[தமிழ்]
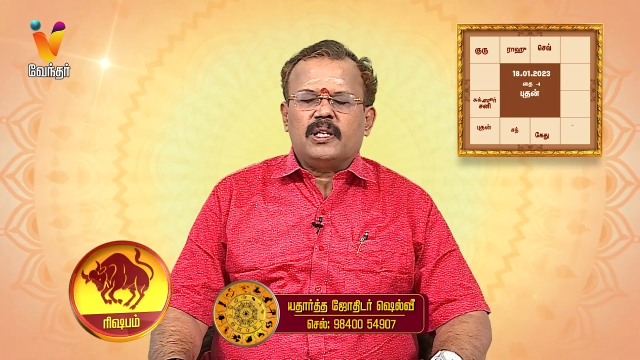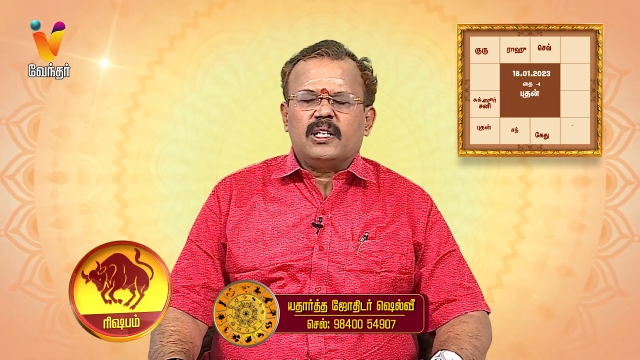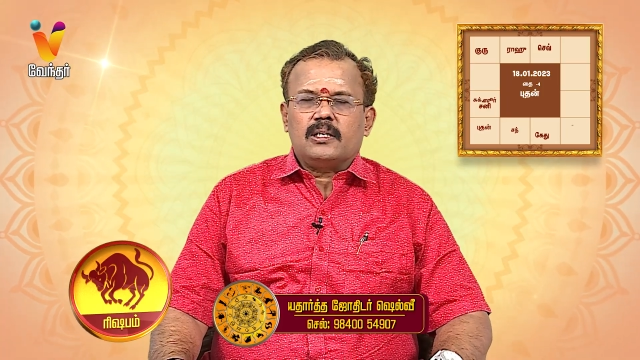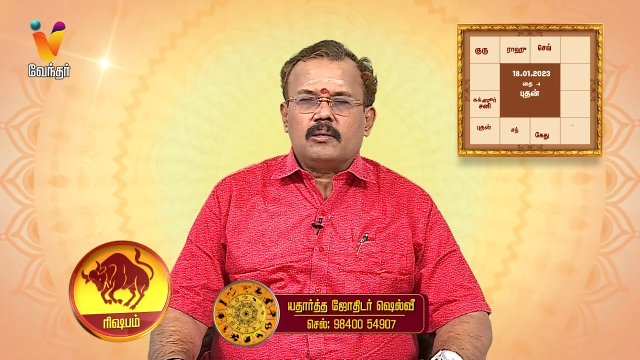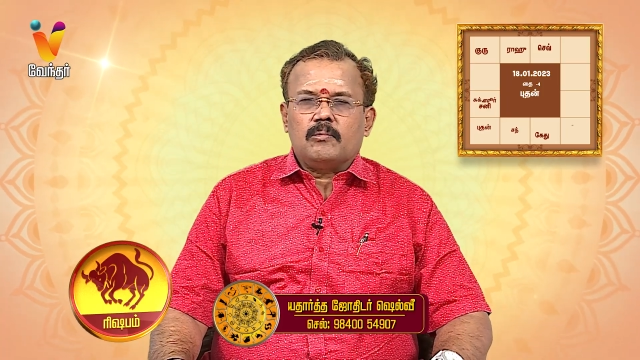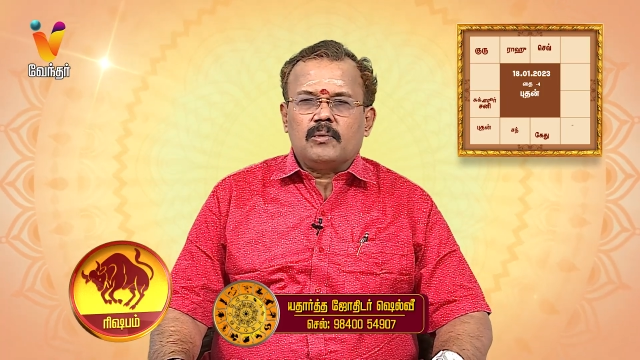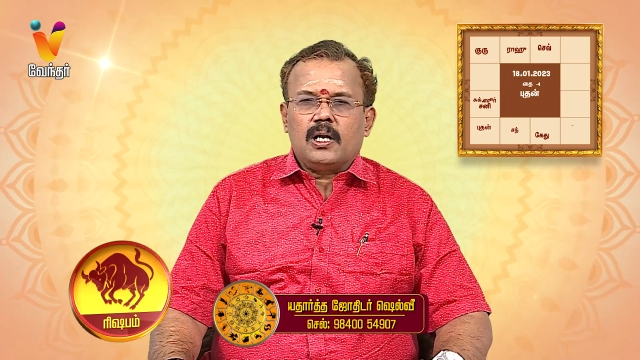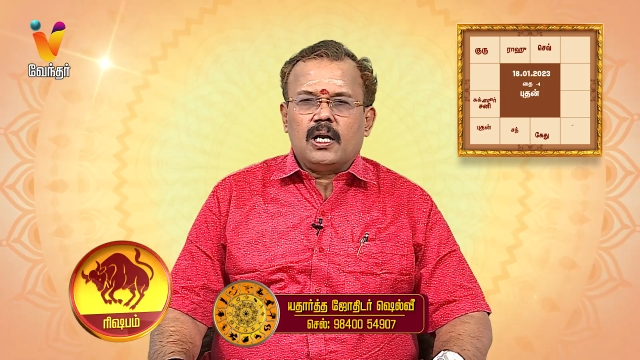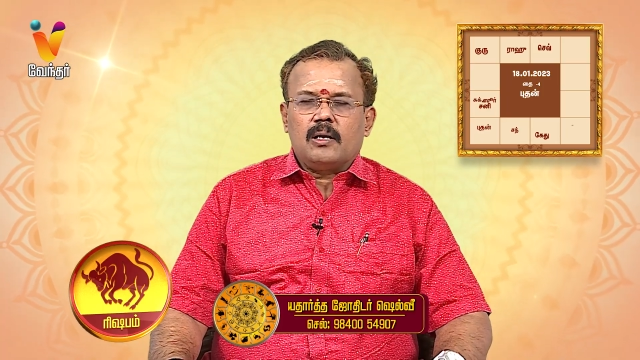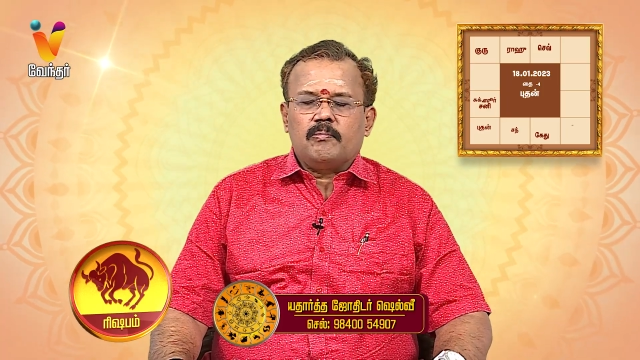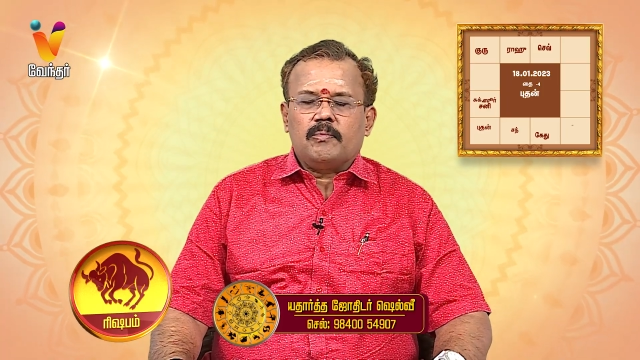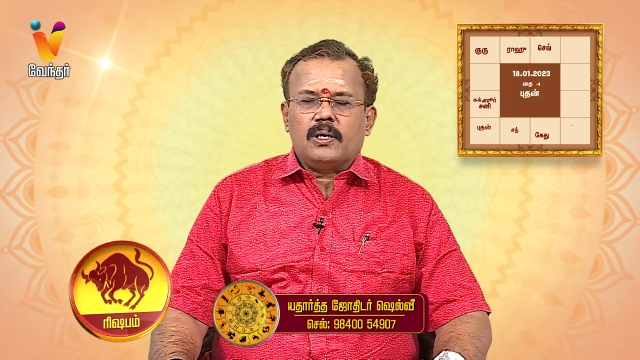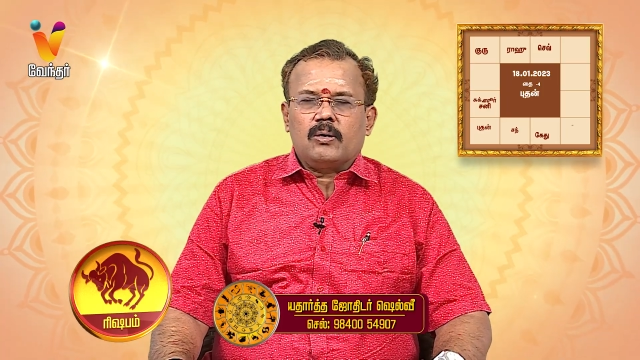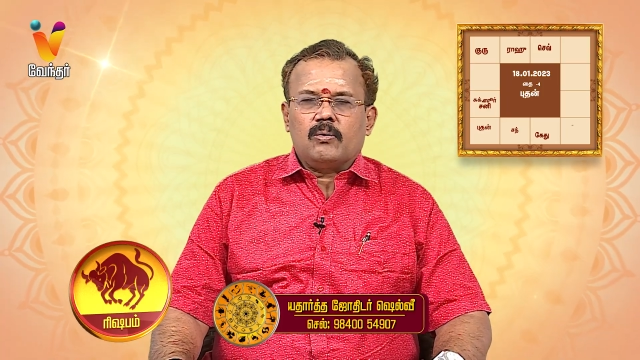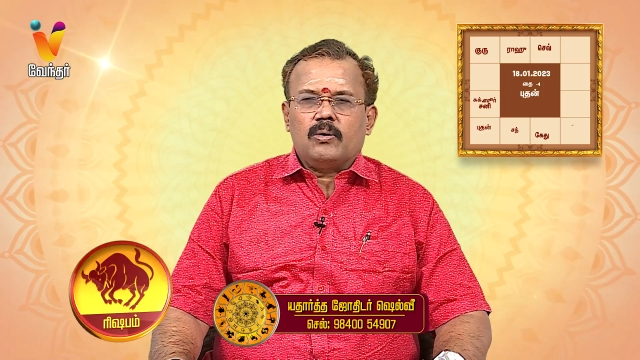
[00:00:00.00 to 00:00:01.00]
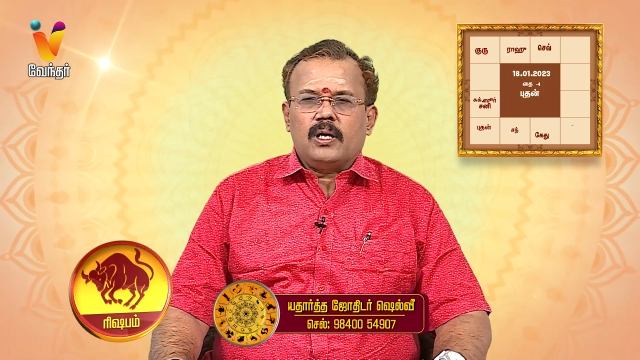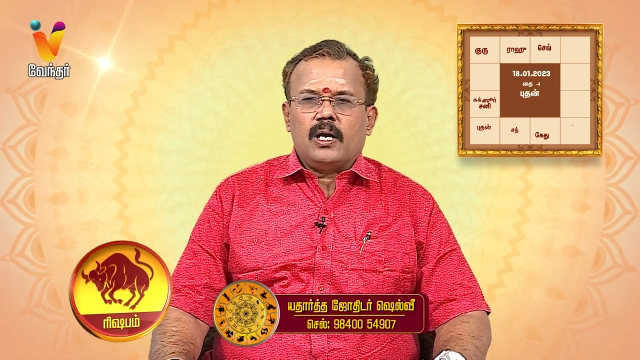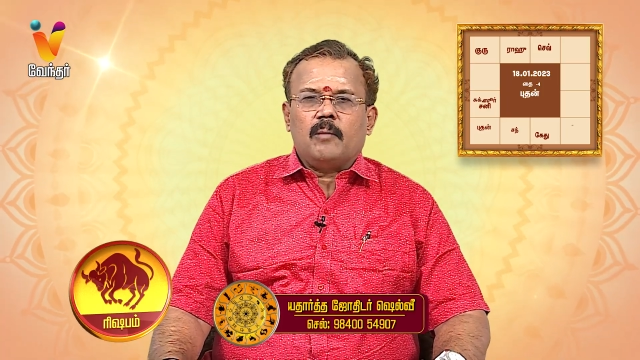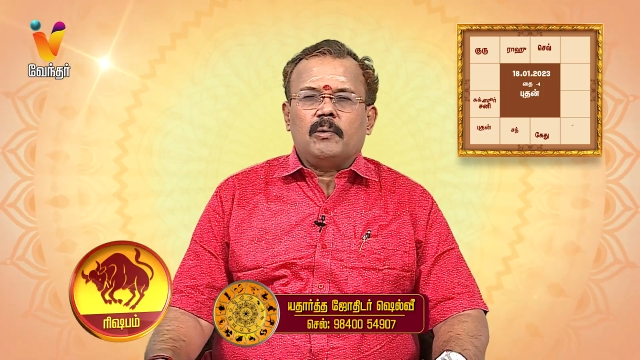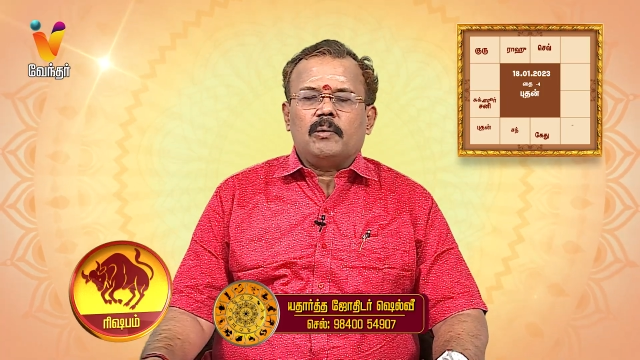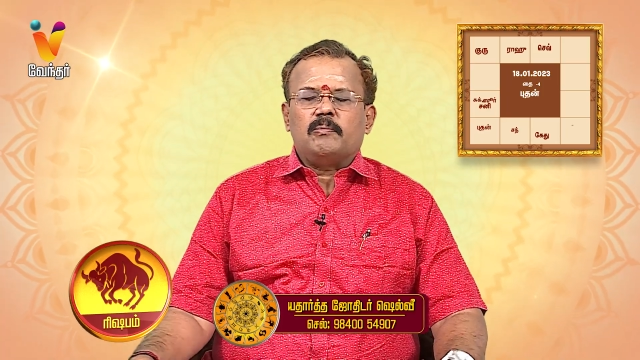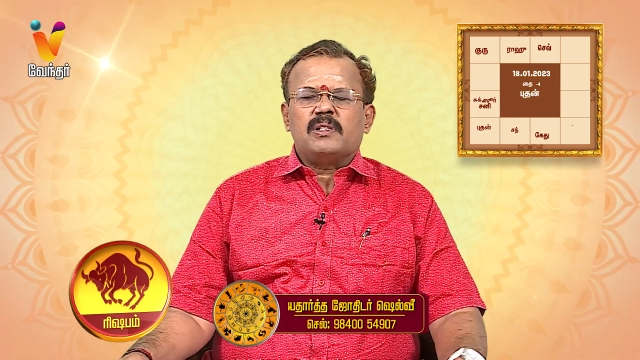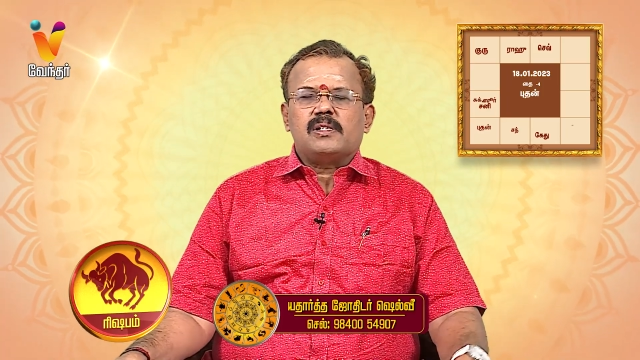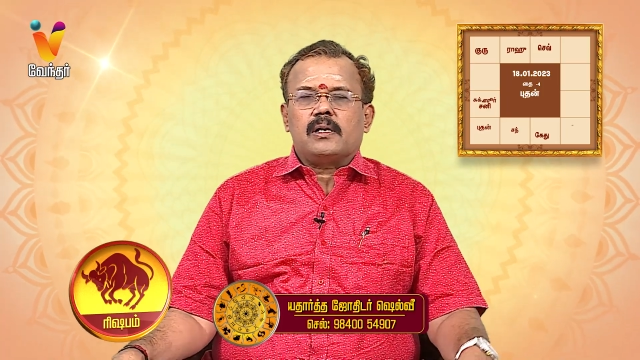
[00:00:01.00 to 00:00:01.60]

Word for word: பதட்டம் காணப்படக்கூடிய அமைப்பு